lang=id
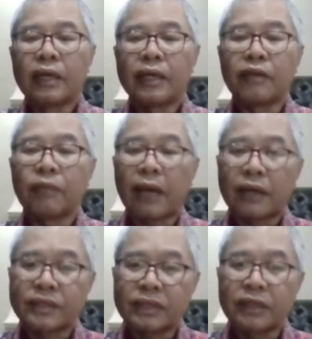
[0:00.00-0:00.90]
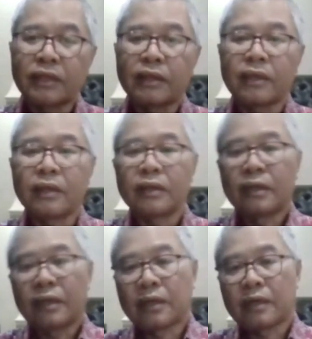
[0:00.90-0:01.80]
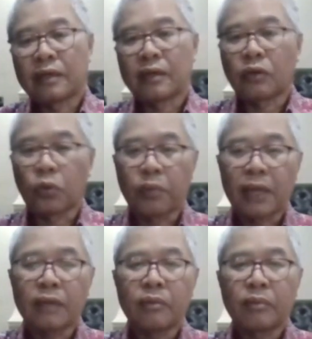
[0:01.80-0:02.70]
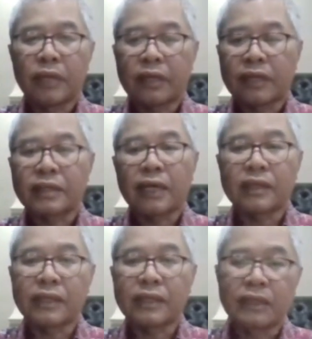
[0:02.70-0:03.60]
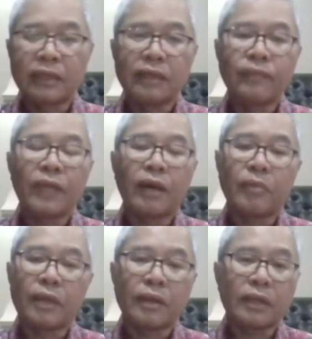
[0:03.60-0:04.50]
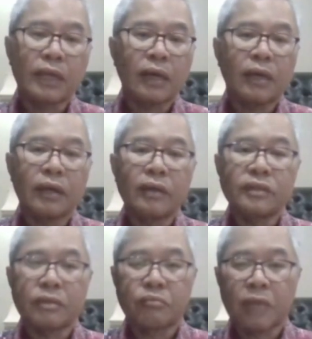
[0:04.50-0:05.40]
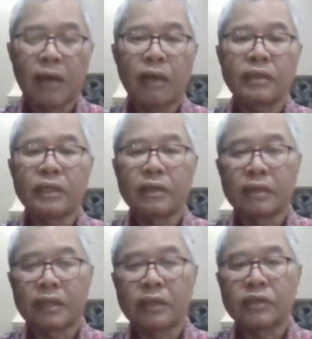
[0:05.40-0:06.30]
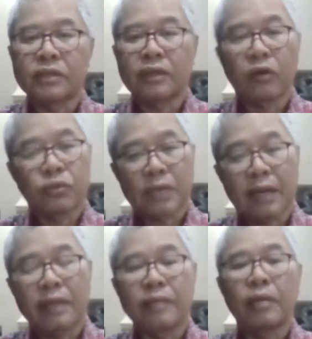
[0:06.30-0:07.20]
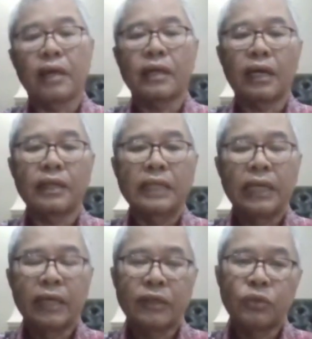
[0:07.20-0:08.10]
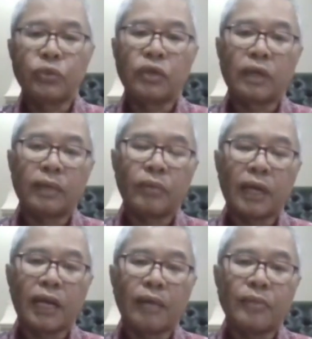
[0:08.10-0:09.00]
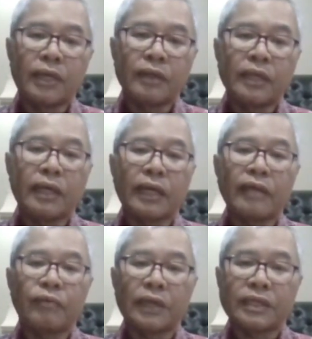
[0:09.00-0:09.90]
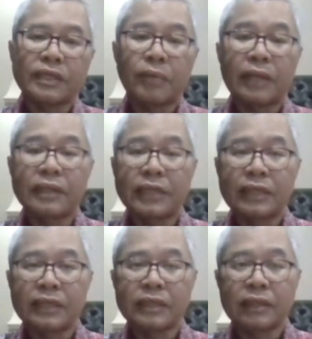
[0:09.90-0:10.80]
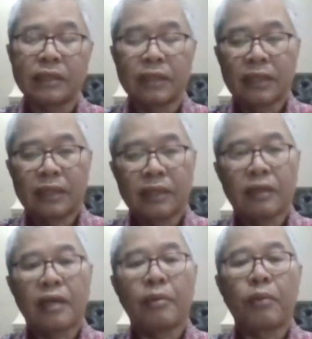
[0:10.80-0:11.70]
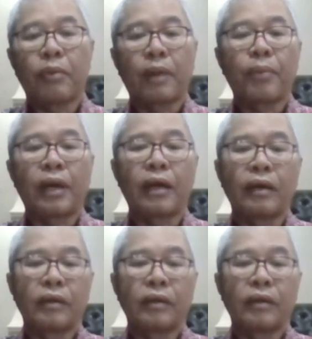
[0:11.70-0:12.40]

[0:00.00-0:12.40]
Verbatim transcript: inflasi di uh, global meningkat sangat tinggi, Amerika, Jerman, Inggris, ya Australia bahkan itu juga mengalami tingkat inflasi yang paling tinggi selama eh, beberapa